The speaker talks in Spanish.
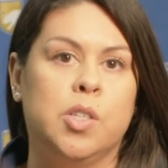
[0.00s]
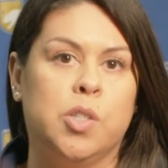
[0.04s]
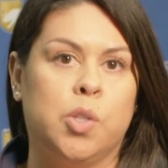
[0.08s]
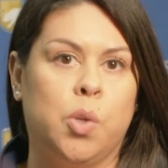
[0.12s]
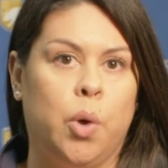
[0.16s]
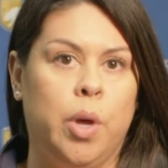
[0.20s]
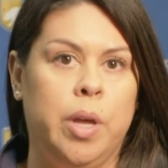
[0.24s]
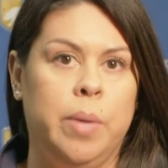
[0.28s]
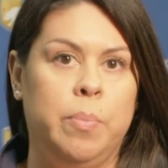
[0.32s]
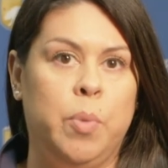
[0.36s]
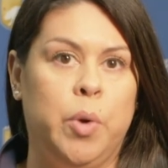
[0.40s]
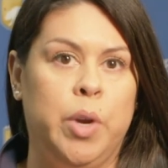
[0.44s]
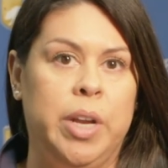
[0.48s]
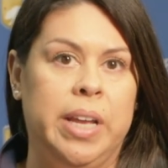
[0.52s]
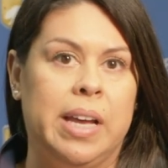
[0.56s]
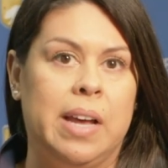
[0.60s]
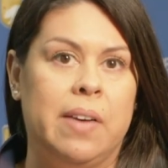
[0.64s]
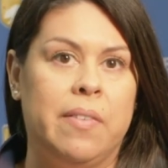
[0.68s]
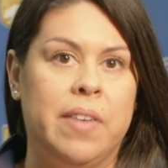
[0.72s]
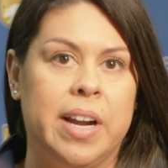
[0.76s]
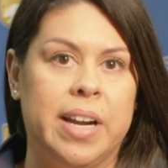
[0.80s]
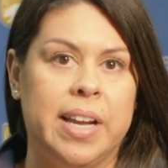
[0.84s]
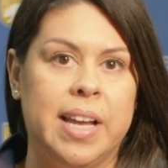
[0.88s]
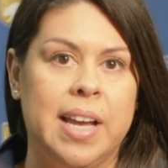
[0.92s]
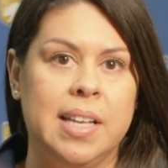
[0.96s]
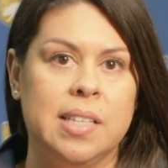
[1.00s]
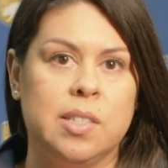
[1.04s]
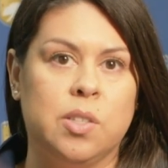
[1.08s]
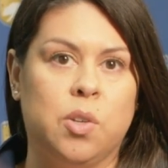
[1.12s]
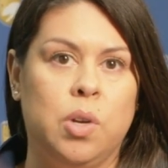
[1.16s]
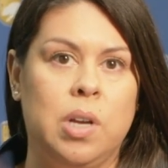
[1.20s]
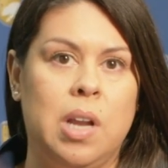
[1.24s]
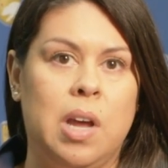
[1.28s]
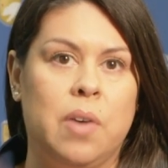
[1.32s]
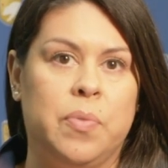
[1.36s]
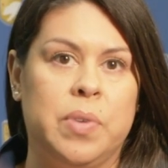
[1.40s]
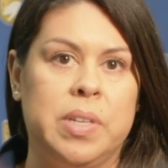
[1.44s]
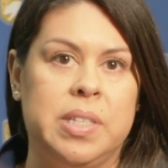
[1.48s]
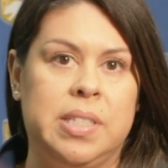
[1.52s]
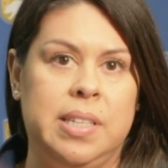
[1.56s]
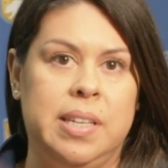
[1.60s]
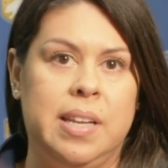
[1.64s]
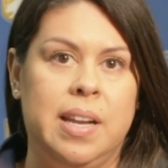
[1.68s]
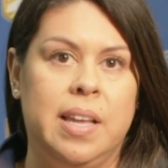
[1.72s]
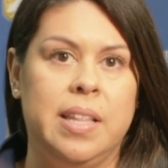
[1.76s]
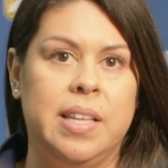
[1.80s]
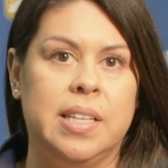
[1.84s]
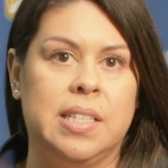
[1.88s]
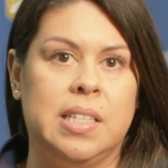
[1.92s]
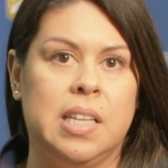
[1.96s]
Soy Mónica Vargas con la
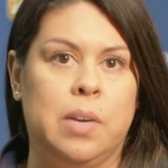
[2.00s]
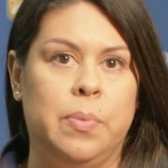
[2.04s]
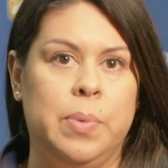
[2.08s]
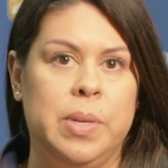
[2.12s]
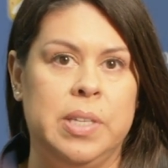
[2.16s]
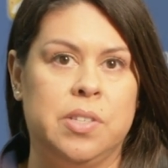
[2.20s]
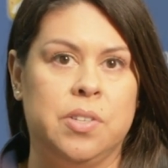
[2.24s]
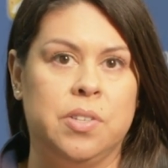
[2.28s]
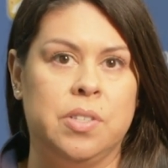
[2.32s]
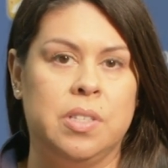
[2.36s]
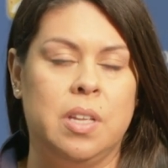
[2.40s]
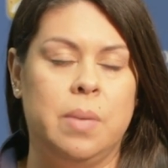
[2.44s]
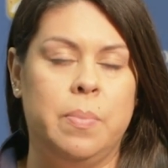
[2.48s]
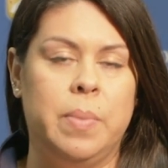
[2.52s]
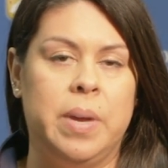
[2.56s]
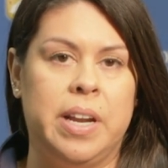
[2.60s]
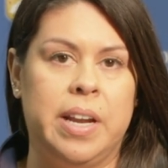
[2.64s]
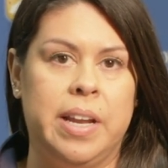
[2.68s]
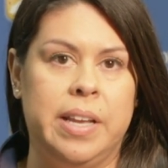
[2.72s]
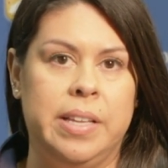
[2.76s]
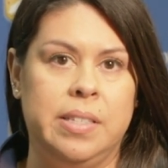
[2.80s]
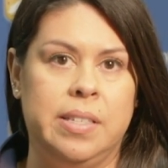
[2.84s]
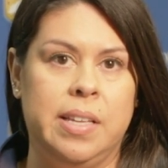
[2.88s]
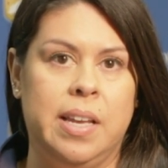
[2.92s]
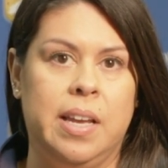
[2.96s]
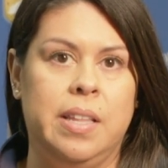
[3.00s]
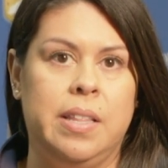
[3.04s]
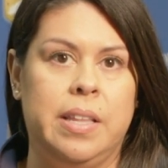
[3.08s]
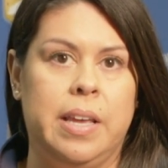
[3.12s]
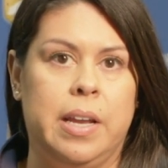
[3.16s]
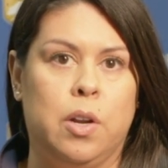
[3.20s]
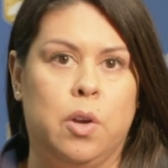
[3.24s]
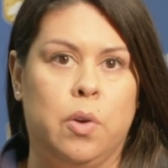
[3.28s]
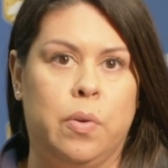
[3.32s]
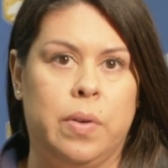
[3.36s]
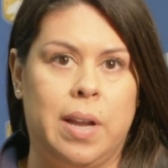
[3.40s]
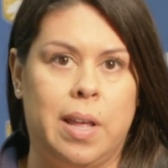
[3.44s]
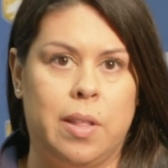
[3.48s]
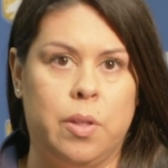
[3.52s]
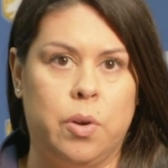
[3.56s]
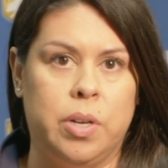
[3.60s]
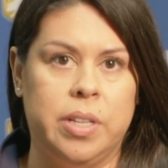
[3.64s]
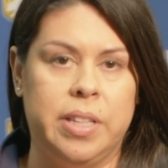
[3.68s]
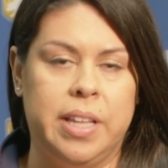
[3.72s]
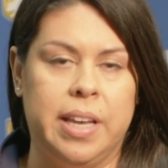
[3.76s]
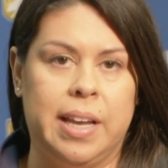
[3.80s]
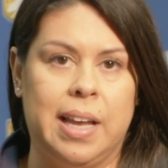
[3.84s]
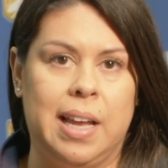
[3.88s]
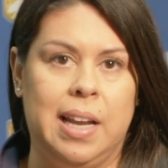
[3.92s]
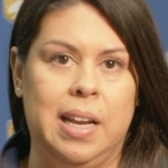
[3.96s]
Oficina de Servicios de Emergencia del
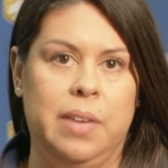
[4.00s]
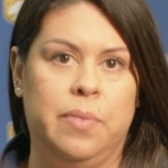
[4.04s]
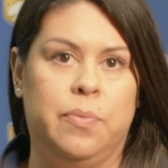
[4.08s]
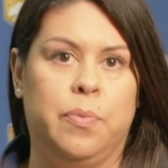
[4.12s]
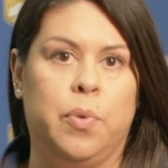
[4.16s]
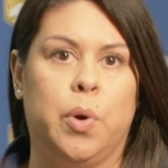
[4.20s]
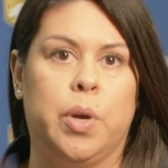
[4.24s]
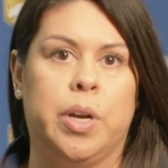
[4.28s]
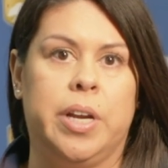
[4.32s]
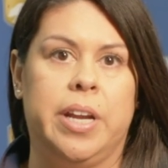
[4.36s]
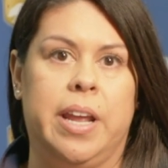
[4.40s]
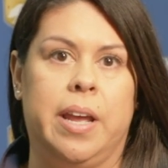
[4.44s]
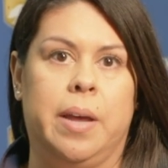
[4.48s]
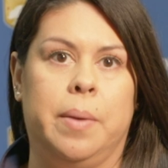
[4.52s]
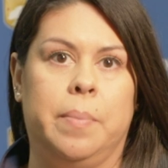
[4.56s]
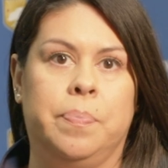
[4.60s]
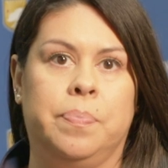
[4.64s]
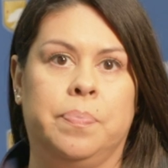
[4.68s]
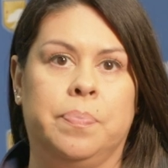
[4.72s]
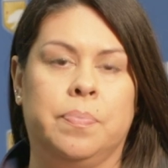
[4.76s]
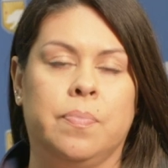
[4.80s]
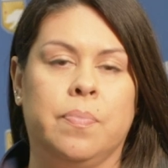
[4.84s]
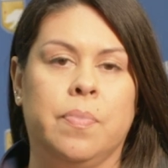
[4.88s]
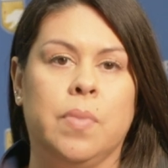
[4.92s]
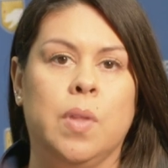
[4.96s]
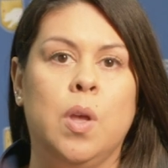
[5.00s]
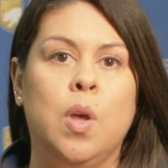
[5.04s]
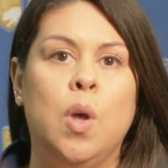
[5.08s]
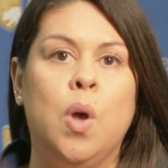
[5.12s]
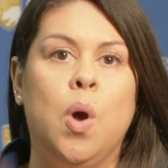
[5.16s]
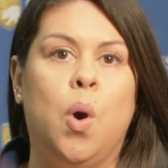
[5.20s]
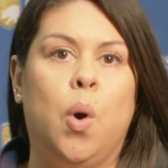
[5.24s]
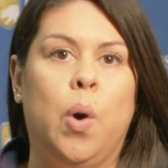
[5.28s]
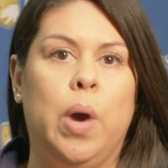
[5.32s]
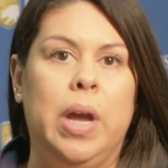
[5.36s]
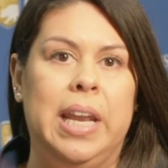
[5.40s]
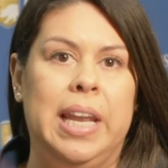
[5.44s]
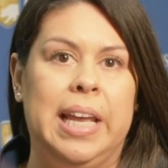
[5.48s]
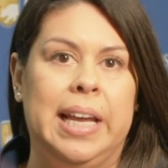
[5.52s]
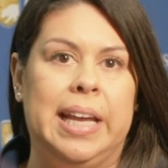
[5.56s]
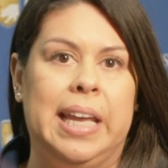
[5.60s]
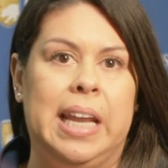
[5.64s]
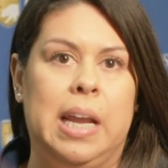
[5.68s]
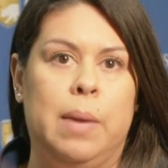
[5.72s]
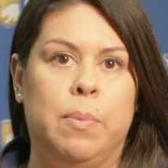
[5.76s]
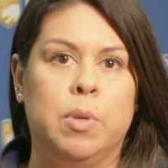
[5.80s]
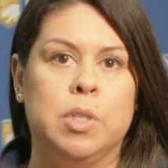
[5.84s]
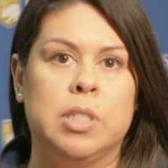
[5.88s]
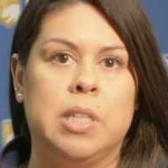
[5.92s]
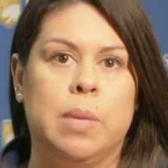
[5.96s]
Gobernador de California. Hoy le
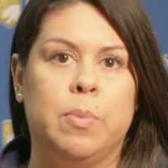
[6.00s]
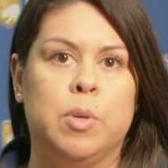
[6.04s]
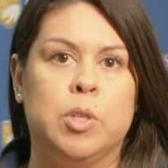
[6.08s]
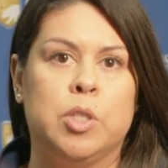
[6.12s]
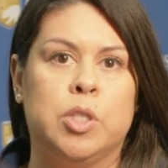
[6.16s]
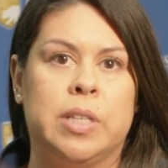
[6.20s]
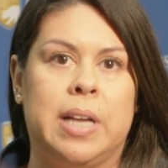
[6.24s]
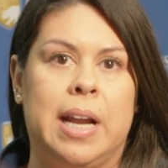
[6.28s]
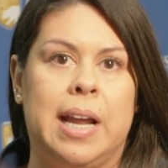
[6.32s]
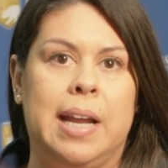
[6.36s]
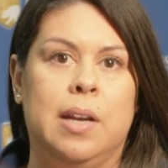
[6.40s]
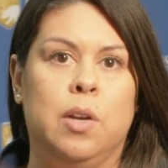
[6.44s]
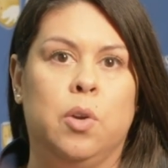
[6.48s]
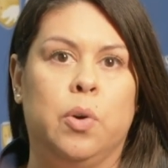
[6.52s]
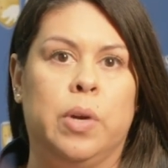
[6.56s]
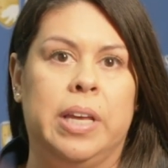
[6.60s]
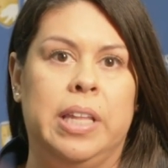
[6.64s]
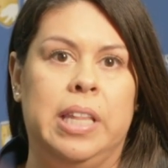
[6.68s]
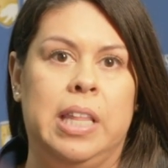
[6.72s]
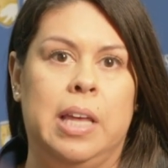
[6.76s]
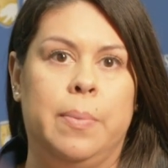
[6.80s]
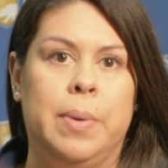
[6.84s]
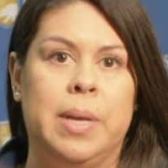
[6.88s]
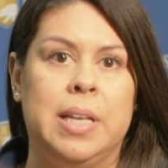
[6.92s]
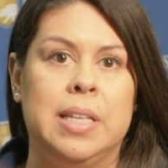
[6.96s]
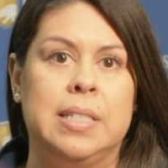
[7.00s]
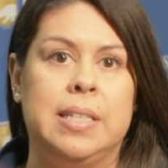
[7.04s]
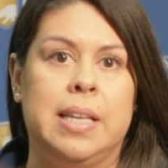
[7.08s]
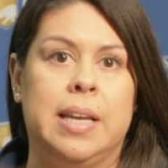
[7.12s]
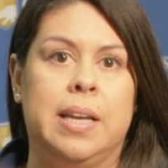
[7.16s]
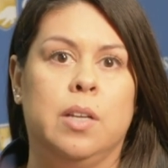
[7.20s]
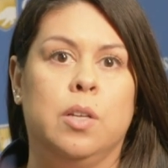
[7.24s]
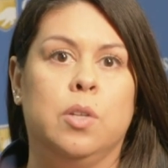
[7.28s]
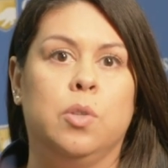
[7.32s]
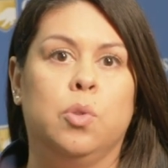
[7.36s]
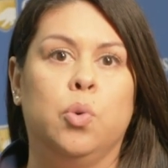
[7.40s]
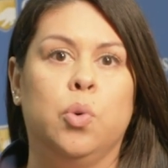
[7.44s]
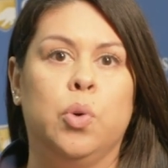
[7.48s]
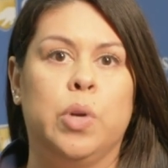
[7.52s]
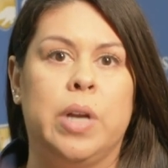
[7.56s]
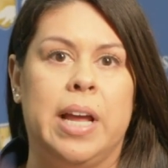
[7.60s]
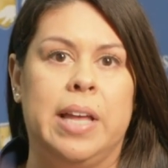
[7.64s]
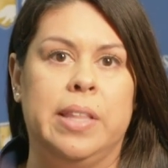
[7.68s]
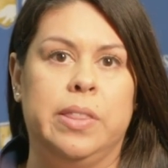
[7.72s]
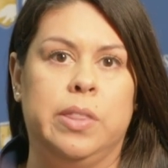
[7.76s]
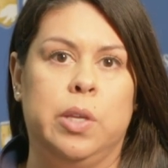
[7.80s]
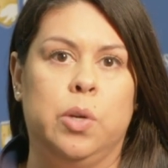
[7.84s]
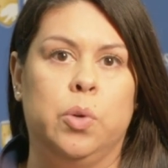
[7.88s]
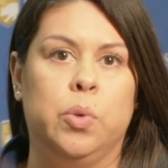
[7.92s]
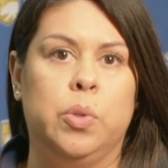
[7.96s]
queremos demostrar lo que debe hacer
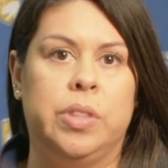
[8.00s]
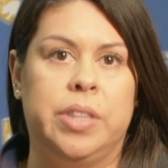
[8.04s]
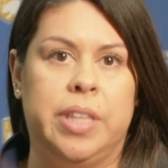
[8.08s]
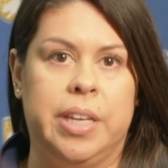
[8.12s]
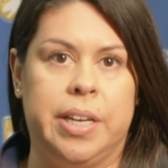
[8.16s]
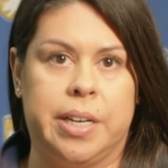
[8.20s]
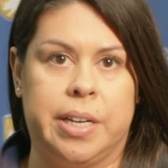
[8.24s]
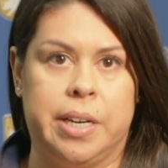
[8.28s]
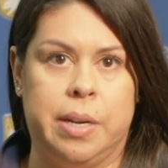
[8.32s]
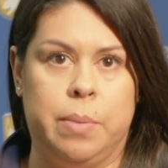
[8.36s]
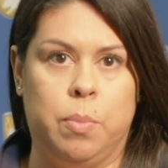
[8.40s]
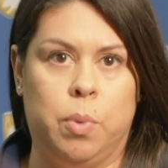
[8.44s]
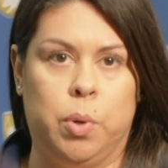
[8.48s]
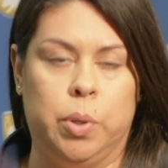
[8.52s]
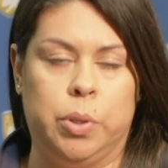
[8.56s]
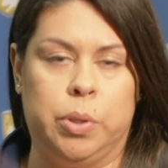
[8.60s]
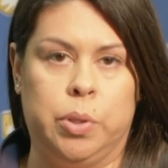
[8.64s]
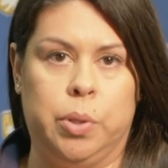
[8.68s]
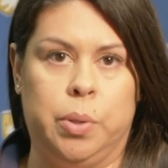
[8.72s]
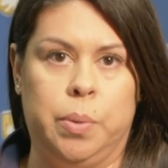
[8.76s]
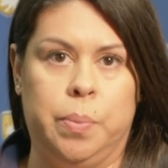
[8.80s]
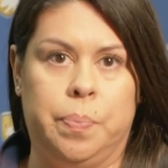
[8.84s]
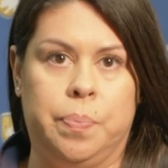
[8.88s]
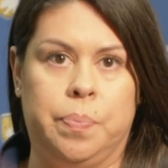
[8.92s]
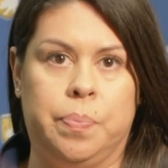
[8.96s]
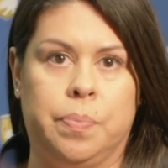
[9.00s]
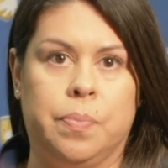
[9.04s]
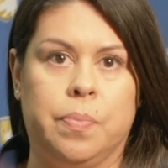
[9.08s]
durante un terremoto.